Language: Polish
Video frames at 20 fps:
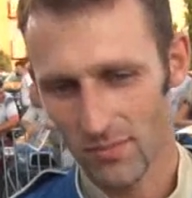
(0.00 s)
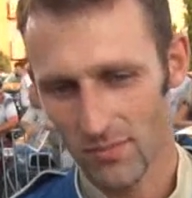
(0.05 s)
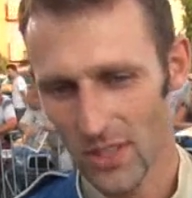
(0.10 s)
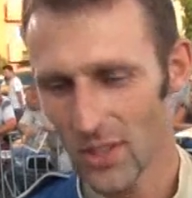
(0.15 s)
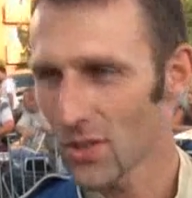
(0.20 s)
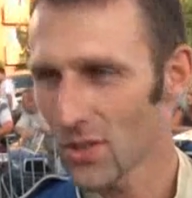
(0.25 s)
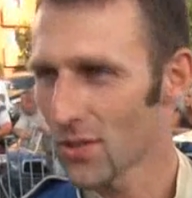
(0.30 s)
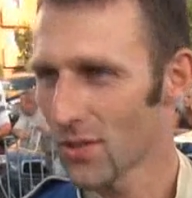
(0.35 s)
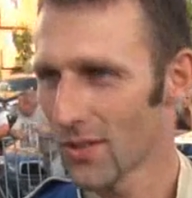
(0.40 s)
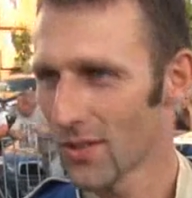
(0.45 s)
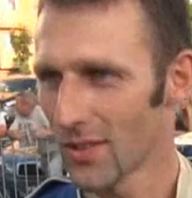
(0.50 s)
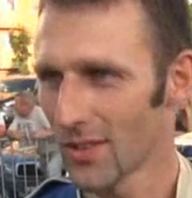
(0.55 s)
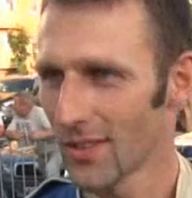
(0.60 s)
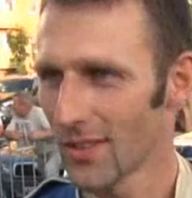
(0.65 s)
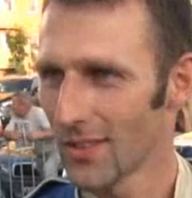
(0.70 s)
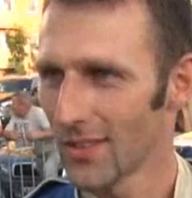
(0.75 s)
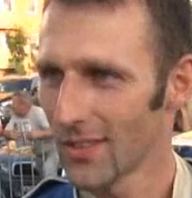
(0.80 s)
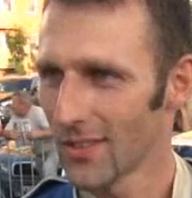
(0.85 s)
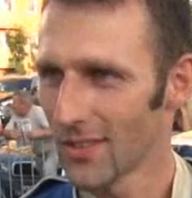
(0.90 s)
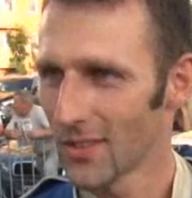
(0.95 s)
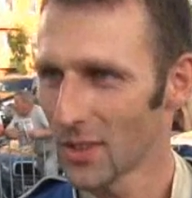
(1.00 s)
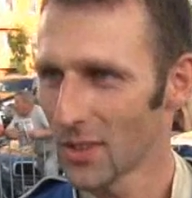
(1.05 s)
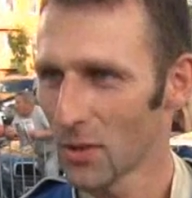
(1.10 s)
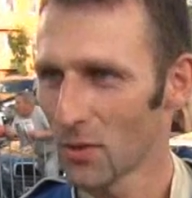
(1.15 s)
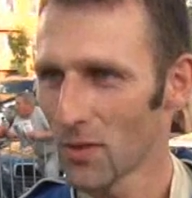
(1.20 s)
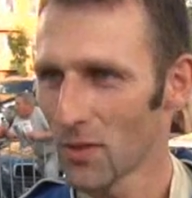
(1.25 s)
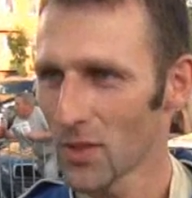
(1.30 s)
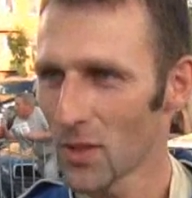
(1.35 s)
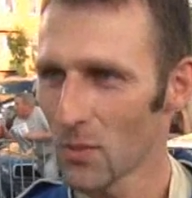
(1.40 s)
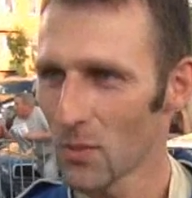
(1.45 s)
też y,
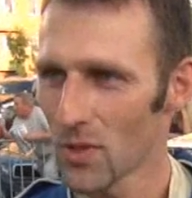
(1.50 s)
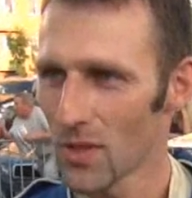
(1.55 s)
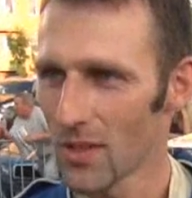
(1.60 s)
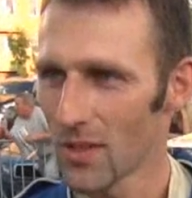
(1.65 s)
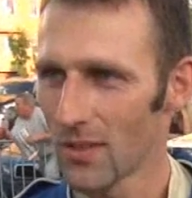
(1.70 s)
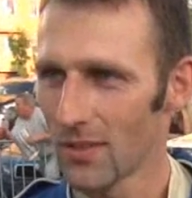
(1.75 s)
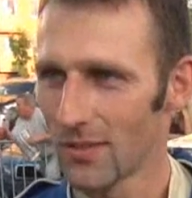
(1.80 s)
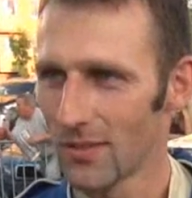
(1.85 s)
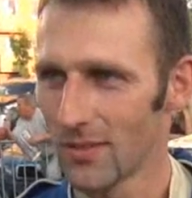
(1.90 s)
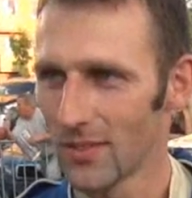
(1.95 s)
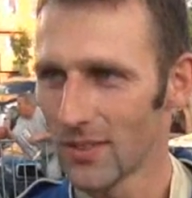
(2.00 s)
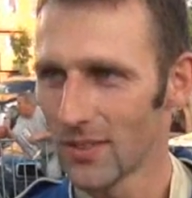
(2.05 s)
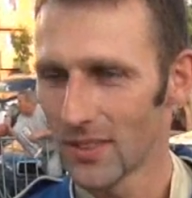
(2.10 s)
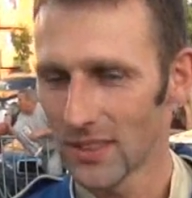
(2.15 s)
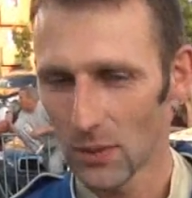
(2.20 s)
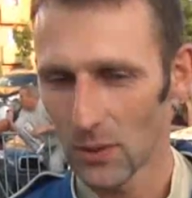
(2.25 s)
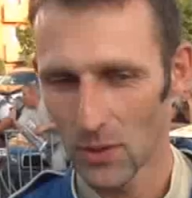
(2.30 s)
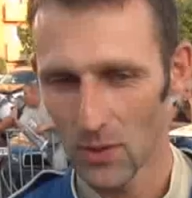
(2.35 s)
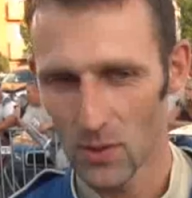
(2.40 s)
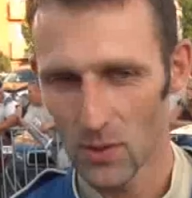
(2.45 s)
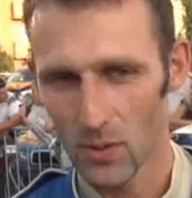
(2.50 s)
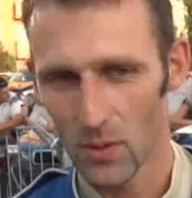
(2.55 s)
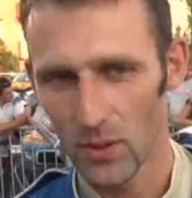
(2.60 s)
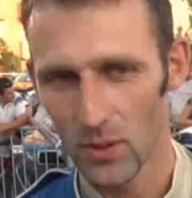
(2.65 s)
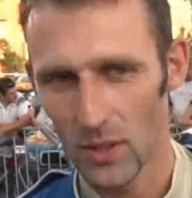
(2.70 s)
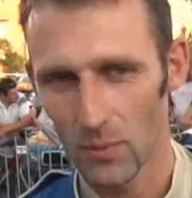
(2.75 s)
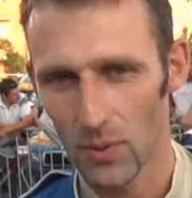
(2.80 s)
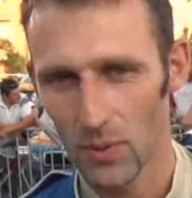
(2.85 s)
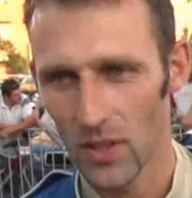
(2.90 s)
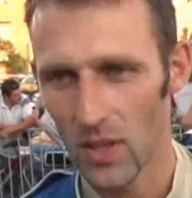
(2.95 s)
zauważam, że całkiem
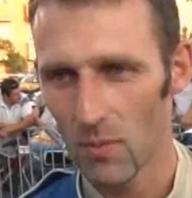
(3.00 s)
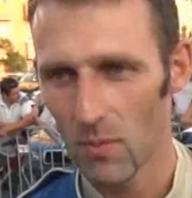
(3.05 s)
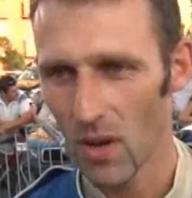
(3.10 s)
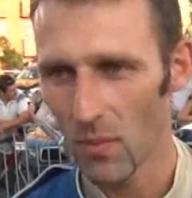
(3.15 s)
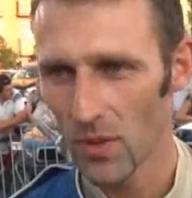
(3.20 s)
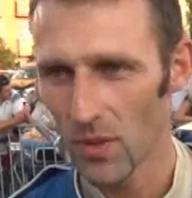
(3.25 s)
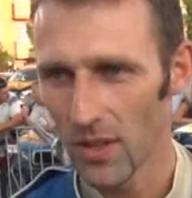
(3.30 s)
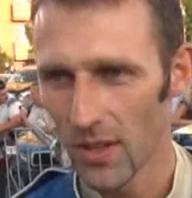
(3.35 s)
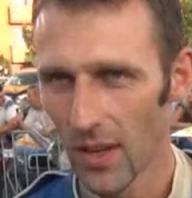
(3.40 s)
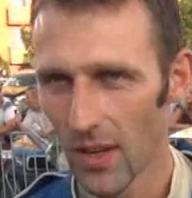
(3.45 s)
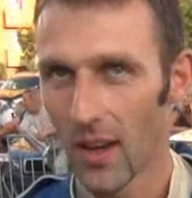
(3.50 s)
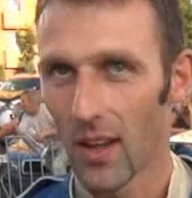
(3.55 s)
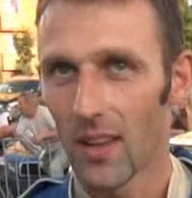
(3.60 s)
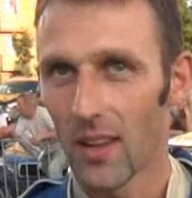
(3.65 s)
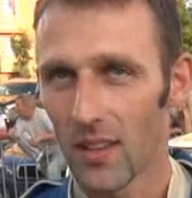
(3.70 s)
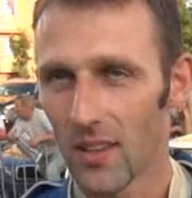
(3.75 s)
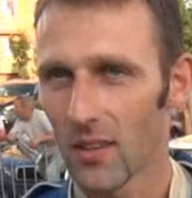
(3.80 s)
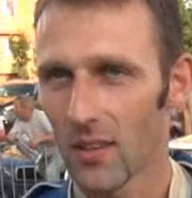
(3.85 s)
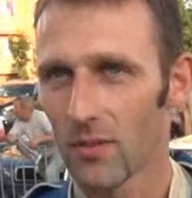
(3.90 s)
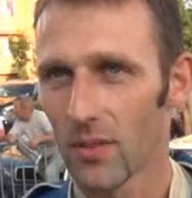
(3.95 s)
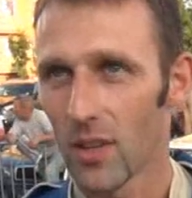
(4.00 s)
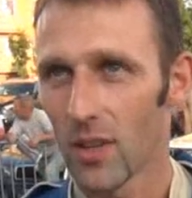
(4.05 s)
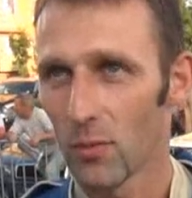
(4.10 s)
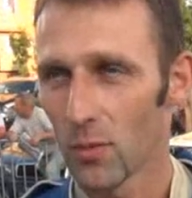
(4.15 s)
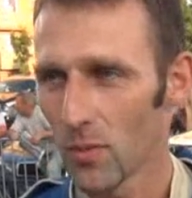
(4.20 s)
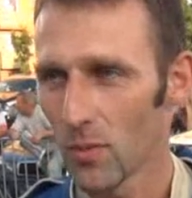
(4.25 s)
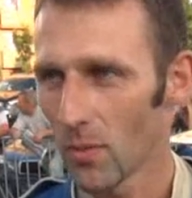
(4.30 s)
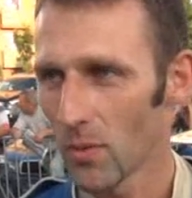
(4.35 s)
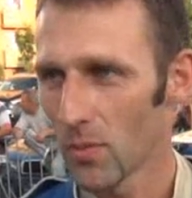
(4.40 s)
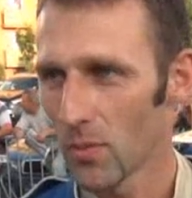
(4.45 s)
złego tempa nie mamy, ale jednak
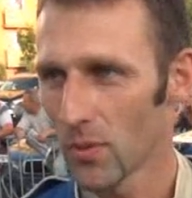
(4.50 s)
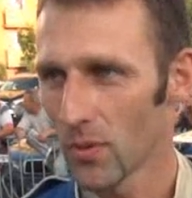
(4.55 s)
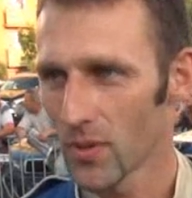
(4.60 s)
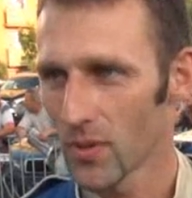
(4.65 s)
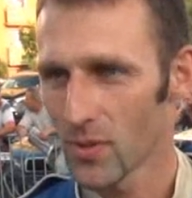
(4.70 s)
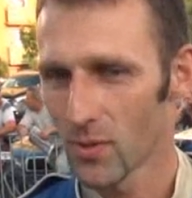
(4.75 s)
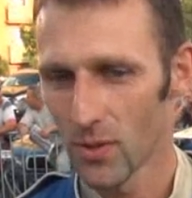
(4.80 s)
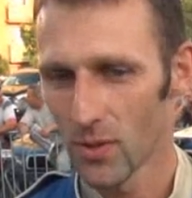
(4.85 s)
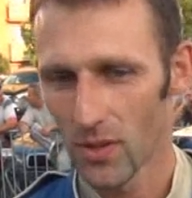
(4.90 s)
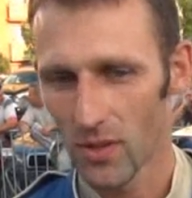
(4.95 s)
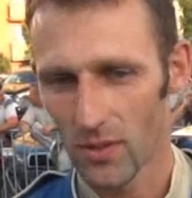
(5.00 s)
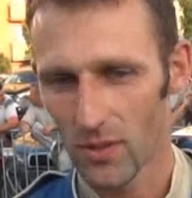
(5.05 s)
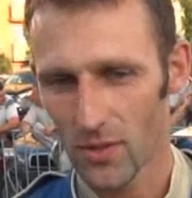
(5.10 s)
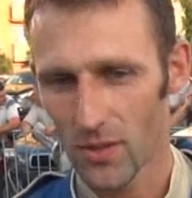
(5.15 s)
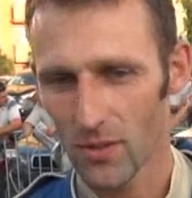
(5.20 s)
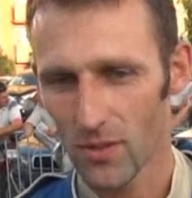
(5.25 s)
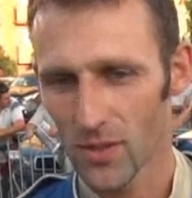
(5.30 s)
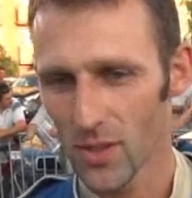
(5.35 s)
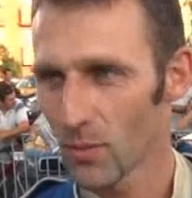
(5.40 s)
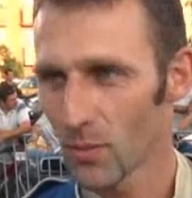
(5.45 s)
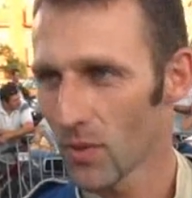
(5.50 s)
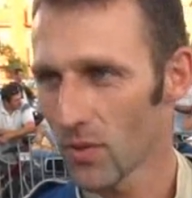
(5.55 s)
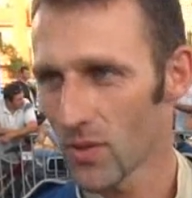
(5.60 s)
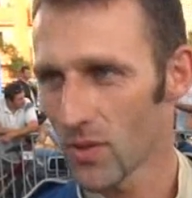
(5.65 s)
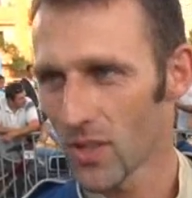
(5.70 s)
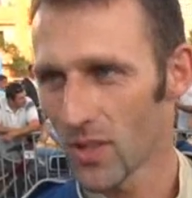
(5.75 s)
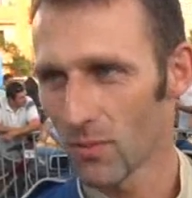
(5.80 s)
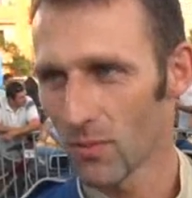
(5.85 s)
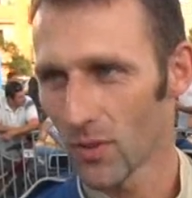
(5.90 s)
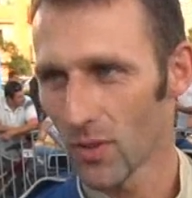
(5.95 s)
wolałbym, aby było sucho, czego sobie
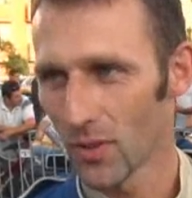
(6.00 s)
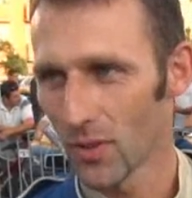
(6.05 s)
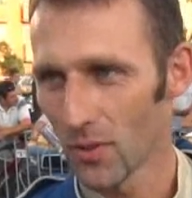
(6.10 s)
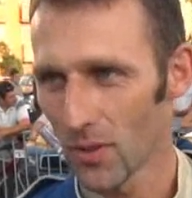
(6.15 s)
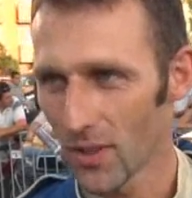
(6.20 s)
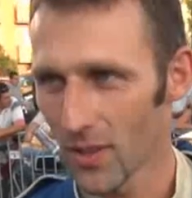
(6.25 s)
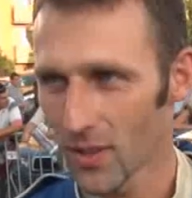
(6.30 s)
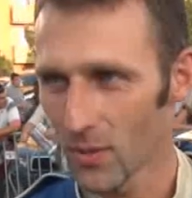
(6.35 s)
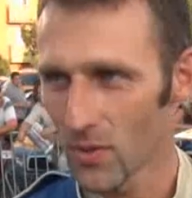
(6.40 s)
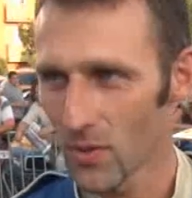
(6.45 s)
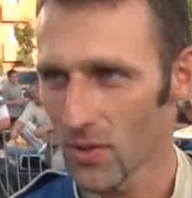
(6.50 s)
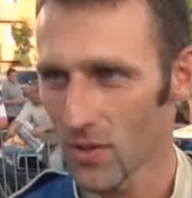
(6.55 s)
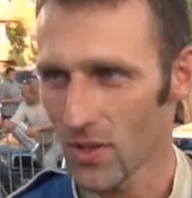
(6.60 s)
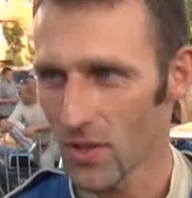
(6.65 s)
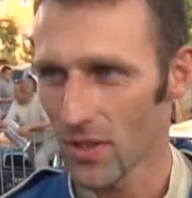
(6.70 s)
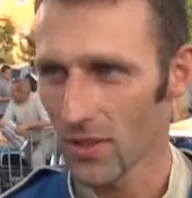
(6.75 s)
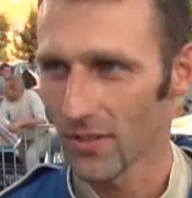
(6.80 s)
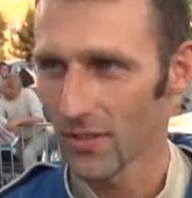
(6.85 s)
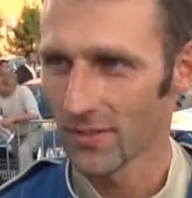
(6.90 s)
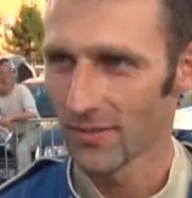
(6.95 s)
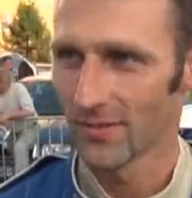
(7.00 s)
wszystkim konkurentom życzę.